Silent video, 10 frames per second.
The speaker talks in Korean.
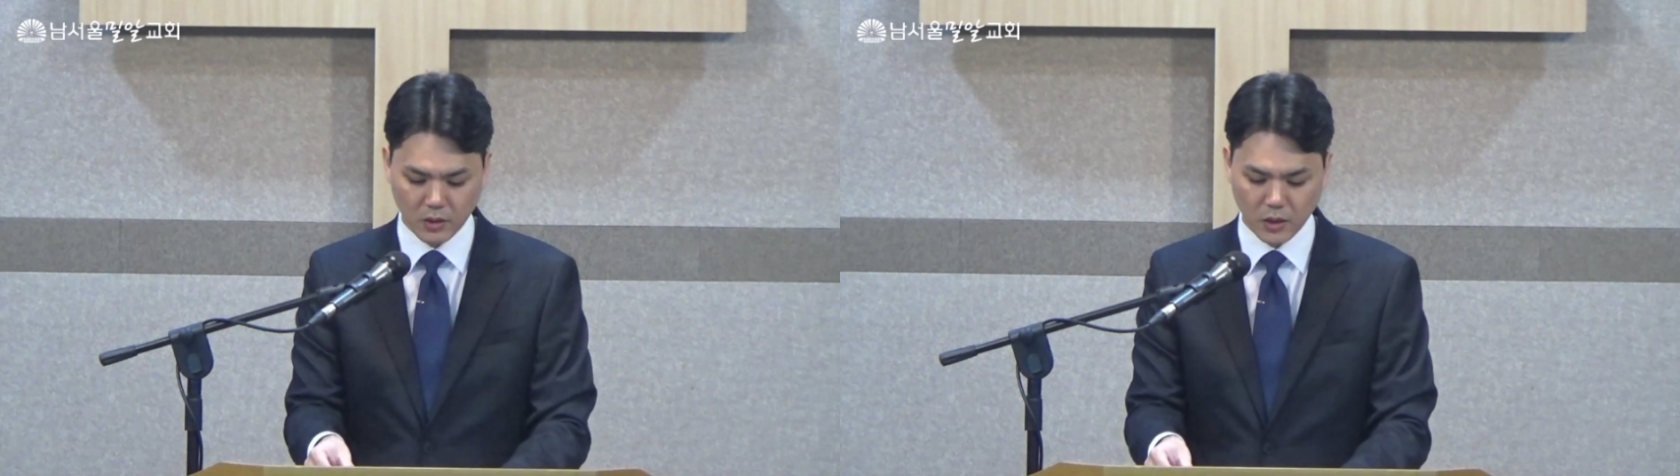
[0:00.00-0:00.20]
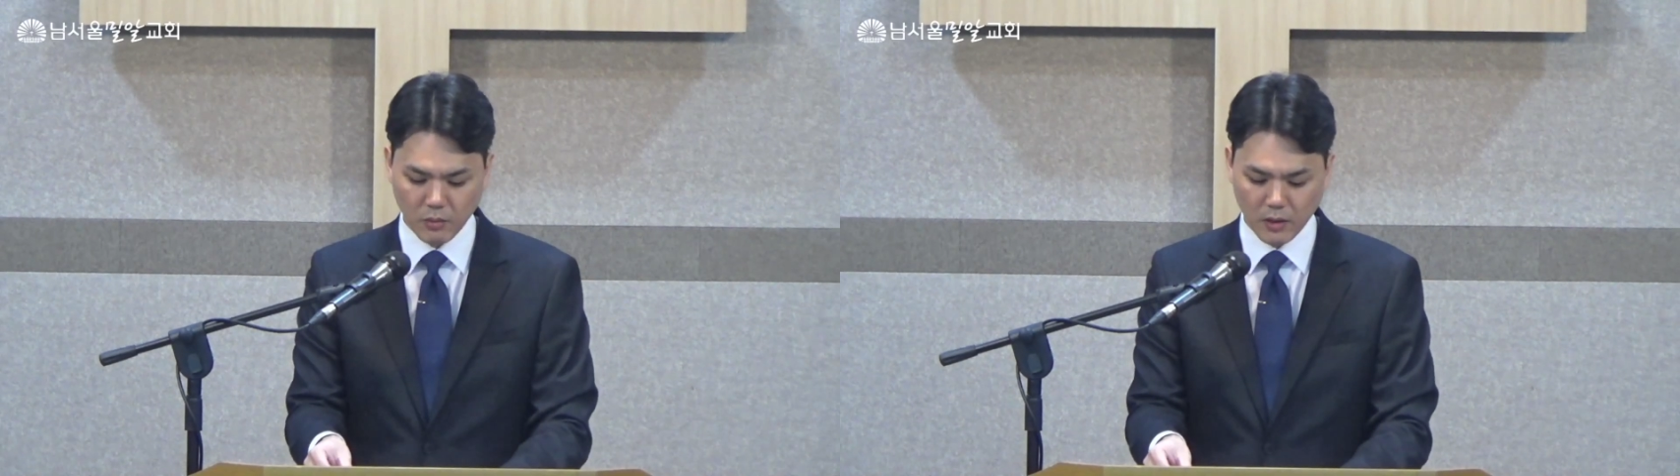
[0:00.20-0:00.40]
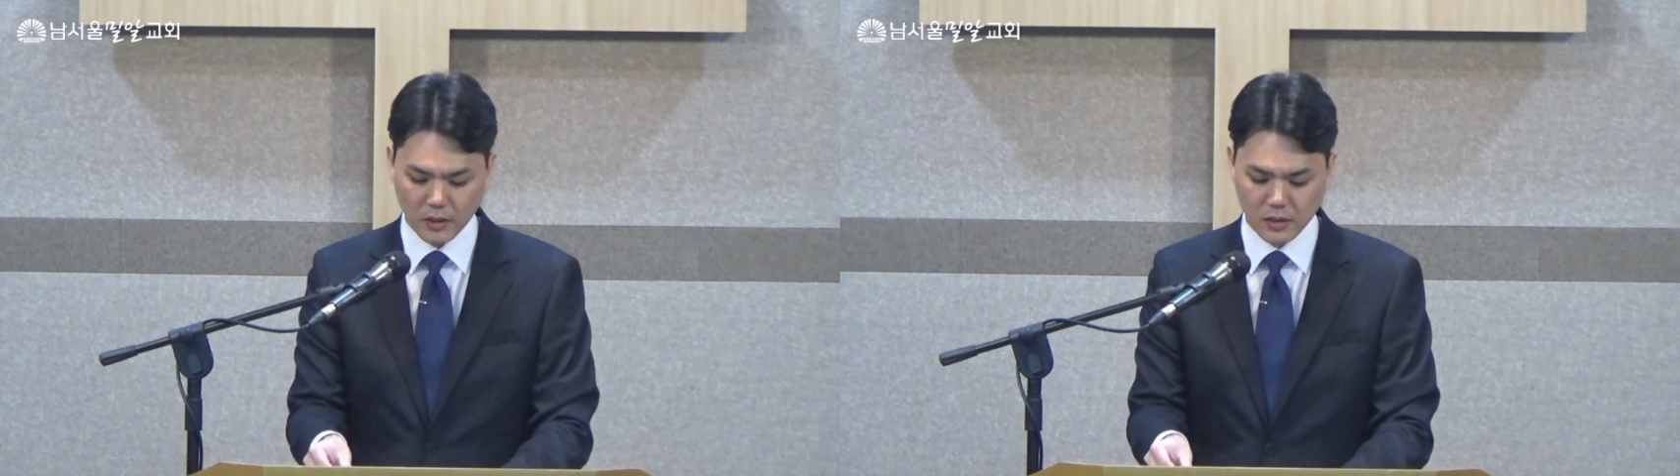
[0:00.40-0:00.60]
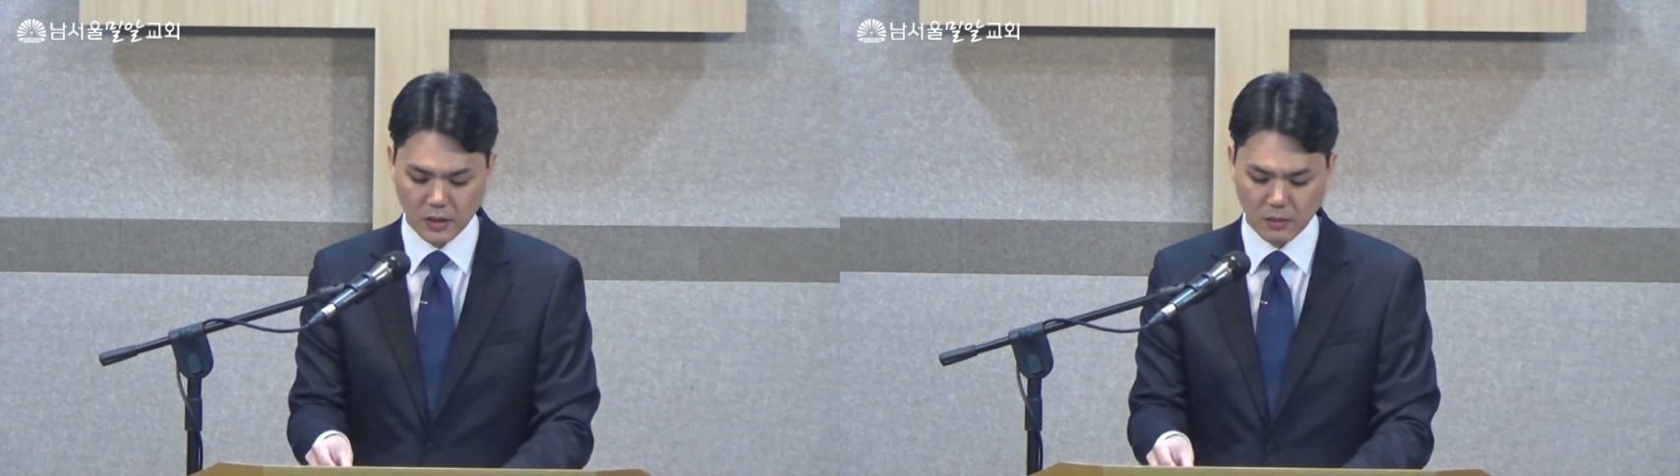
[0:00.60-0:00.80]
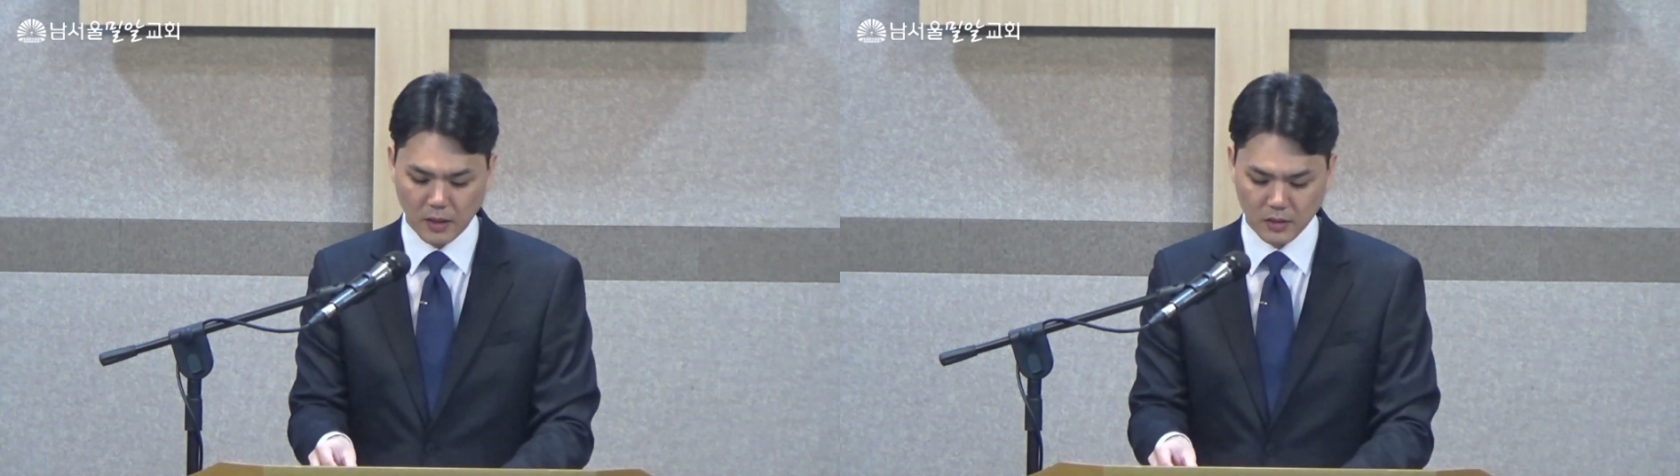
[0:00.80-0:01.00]
이와
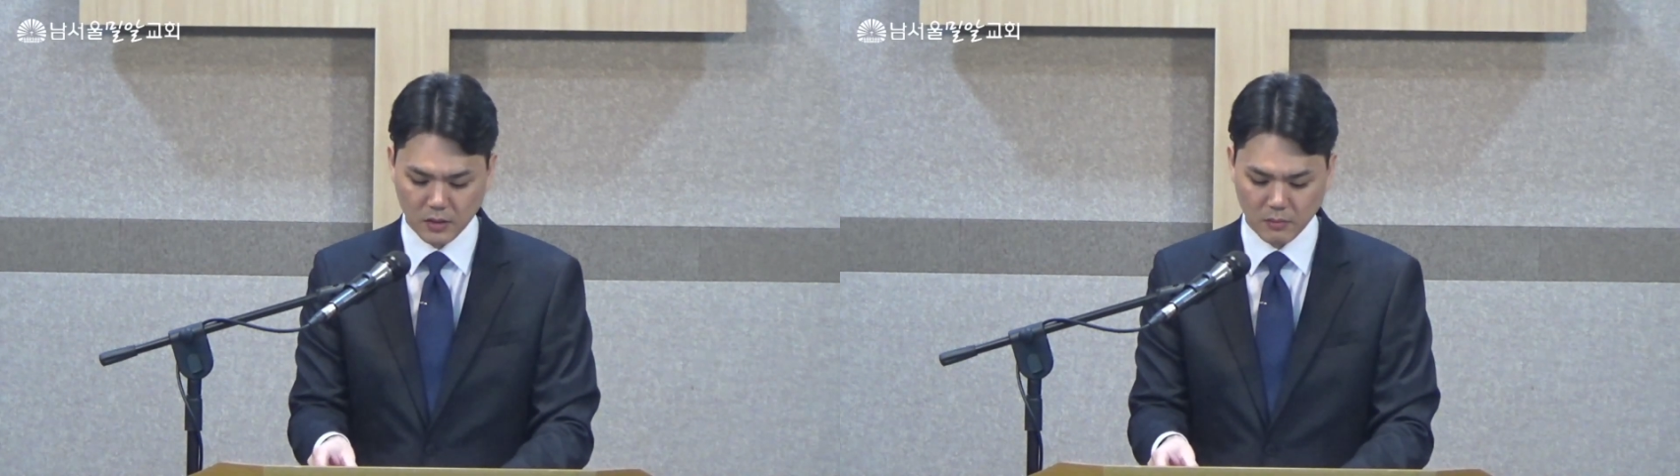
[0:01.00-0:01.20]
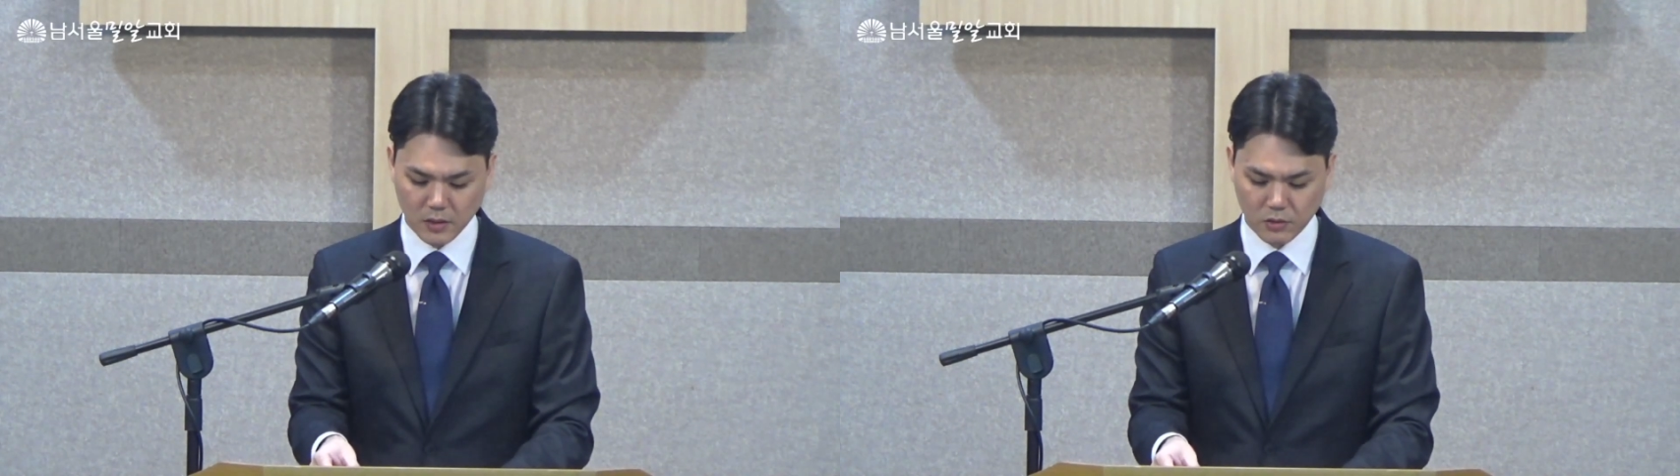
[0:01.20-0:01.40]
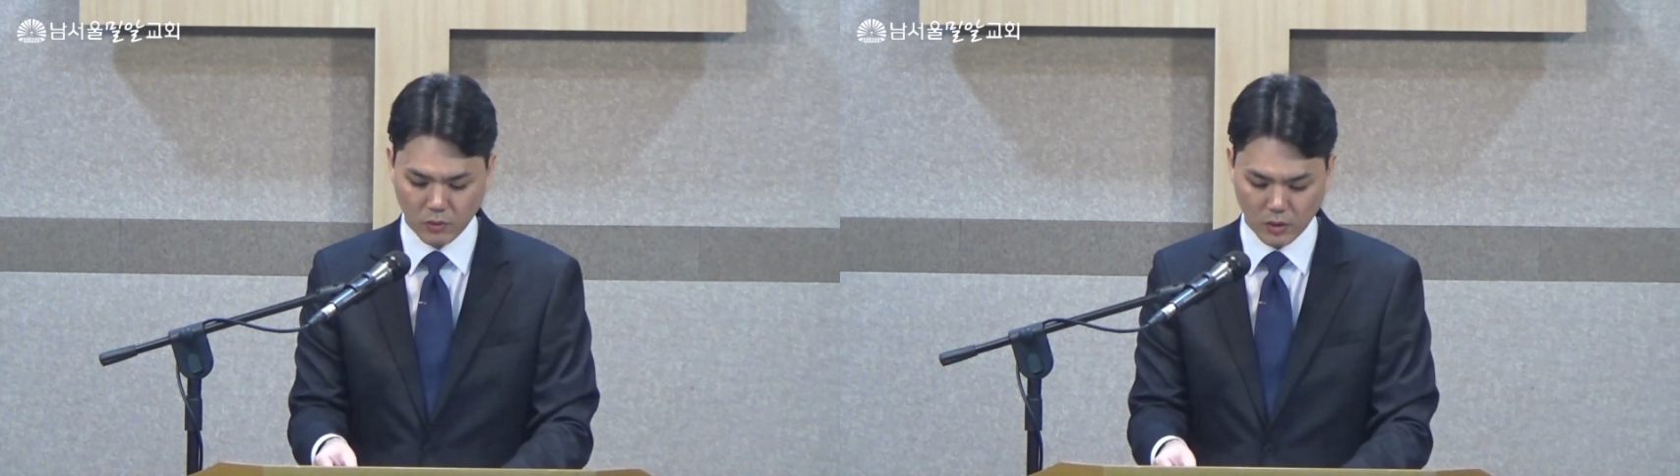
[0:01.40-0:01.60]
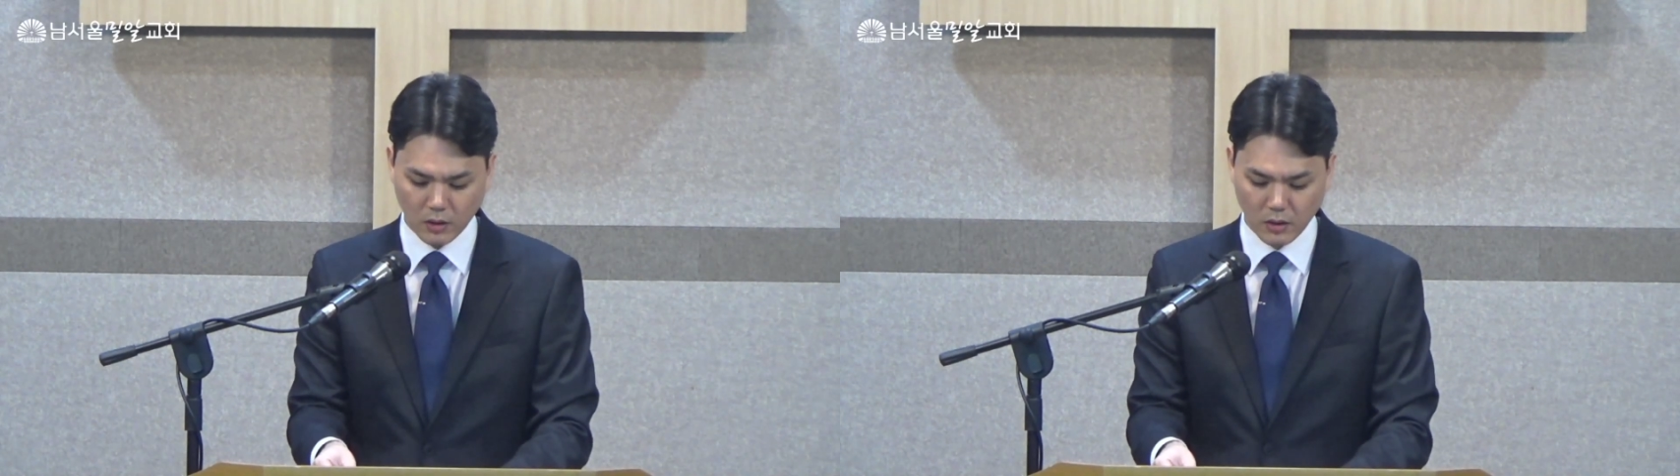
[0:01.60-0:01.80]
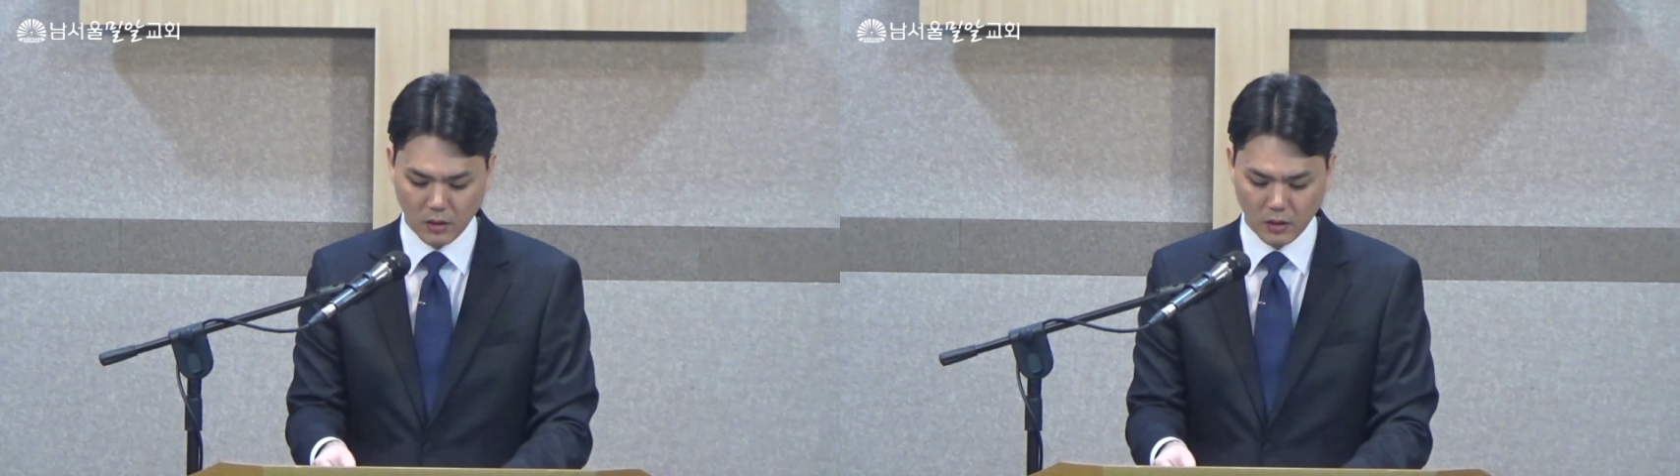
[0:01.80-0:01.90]
같이 말씀하시되